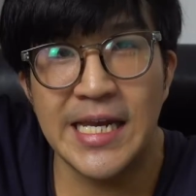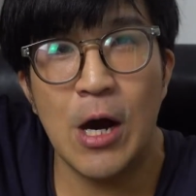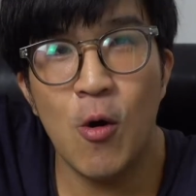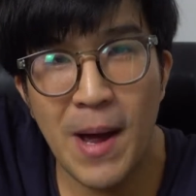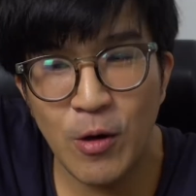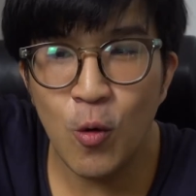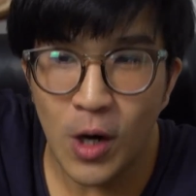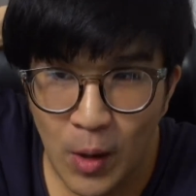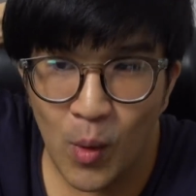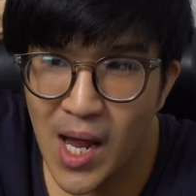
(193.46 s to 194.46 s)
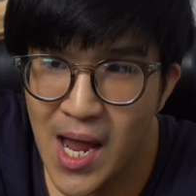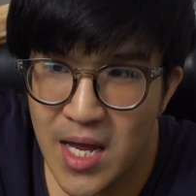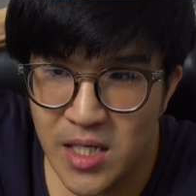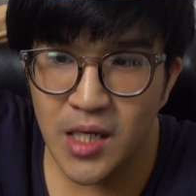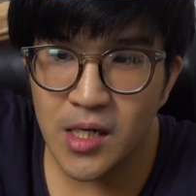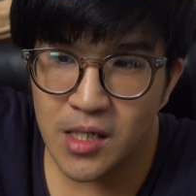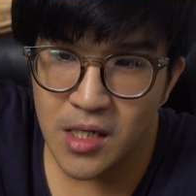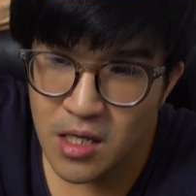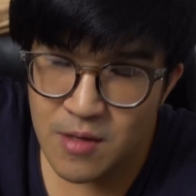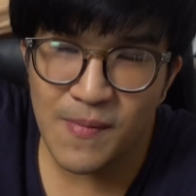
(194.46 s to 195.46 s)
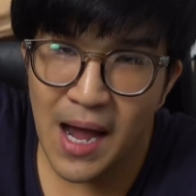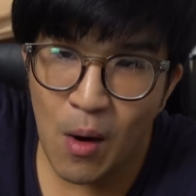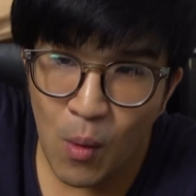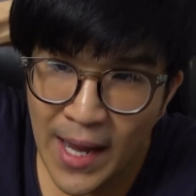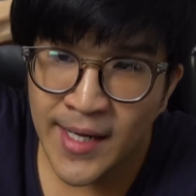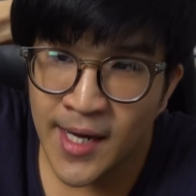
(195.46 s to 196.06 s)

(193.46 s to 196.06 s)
เดี๋ยวมาดูกันว่าอีก ยี่สิบเก้า วั